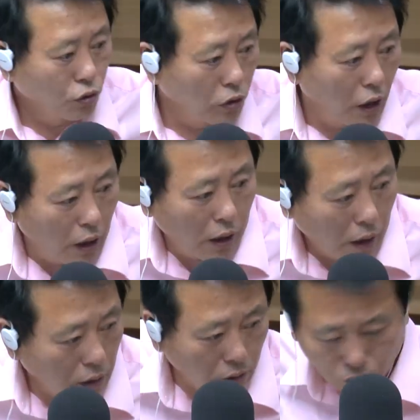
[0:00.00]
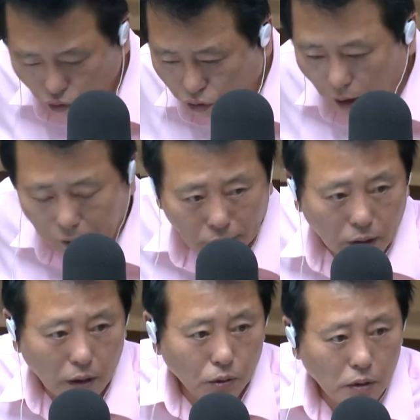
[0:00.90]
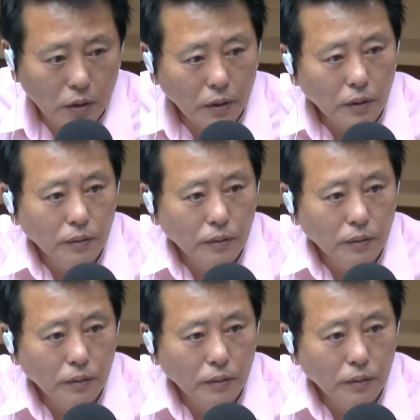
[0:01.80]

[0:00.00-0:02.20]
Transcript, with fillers: 누가 두각을 나타내고 있어요?